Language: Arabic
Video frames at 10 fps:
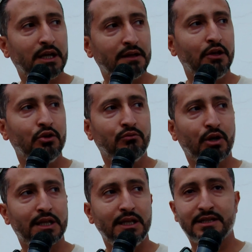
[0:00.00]
راني اليوم
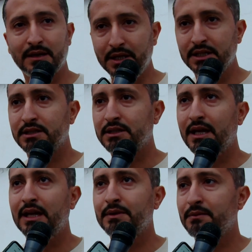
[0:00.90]
وقت اللي جمعيتي
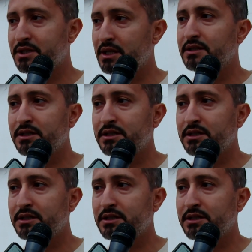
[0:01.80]
تكلمني باش انا